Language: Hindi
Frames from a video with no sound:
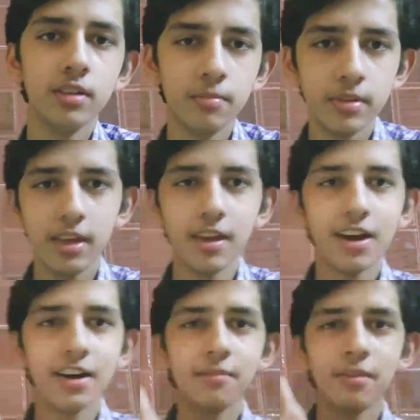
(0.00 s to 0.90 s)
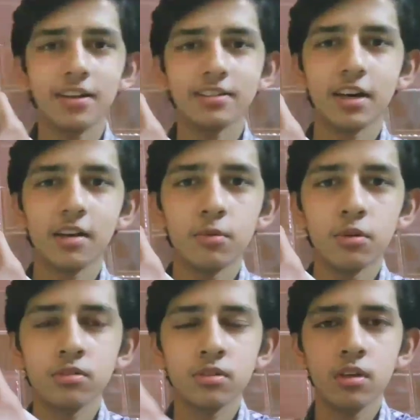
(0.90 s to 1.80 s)
अब ये आगे हमारी सारी
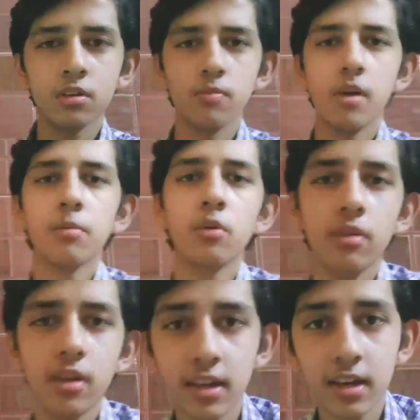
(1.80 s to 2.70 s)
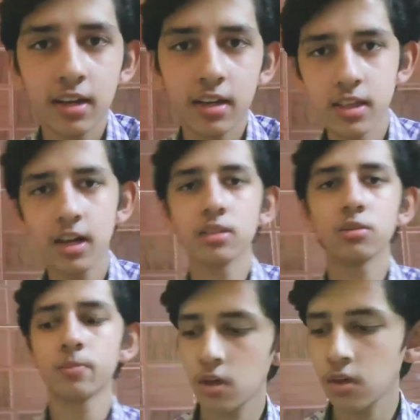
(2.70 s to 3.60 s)
बुक्स मैं आपको एक एक करके
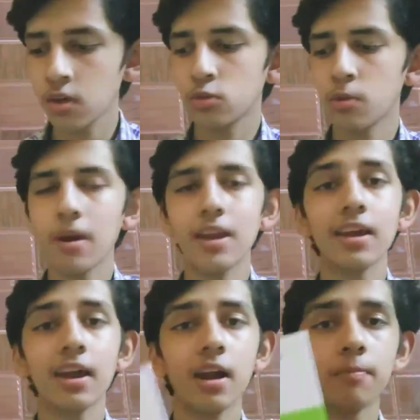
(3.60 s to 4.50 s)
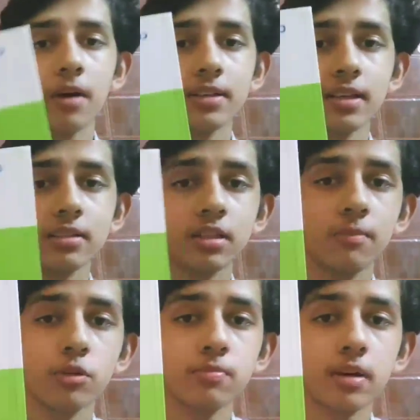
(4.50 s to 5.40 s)
दिखाता हूँ तो पहला यार आपका आता है सी ए
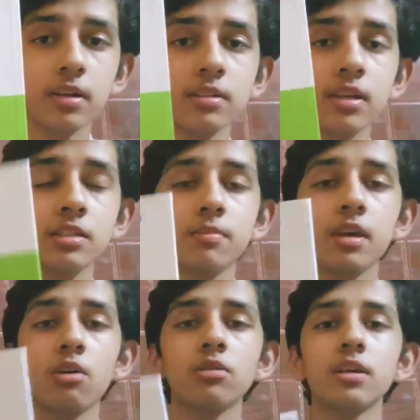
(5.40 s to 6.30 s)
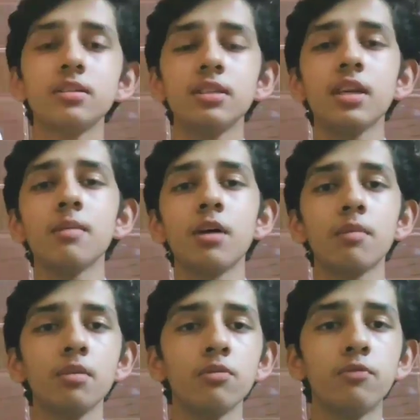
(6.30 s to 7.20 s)
प्रोस्पेक्टस इसमें क्या होता है सी ए के बारे
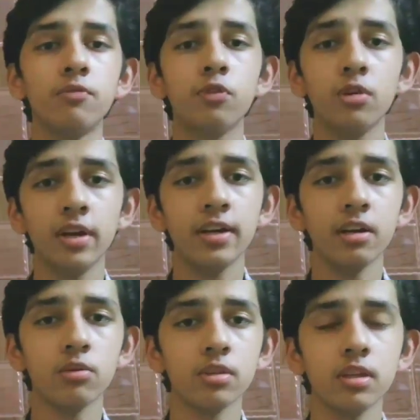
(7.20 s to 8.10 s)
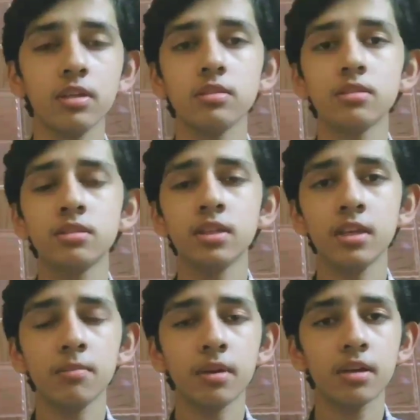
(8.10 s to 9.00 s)
में फुल डिटेल होती है कि
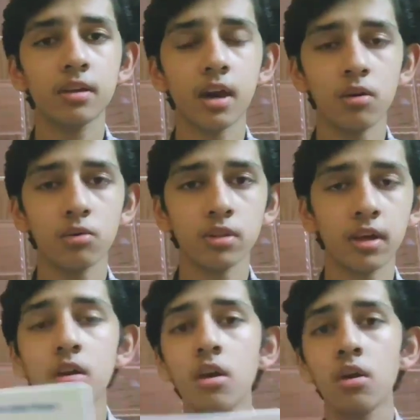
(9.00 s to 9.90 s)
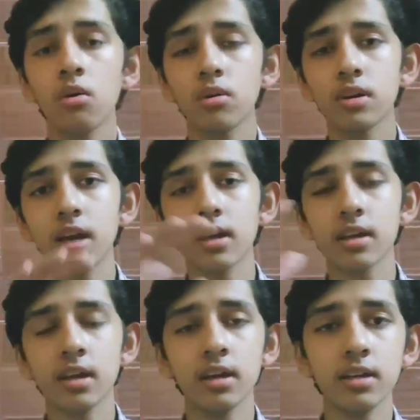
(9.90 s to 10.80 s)
सी ए में क्या होता है और क्या
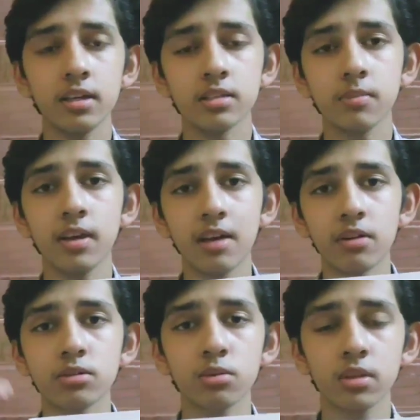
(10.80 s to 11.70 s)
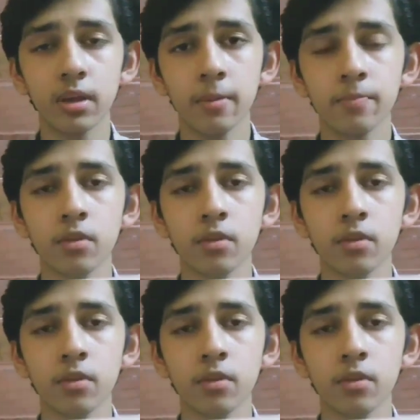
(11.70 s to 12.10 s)
क्या इसमें लेवल्स होते हैं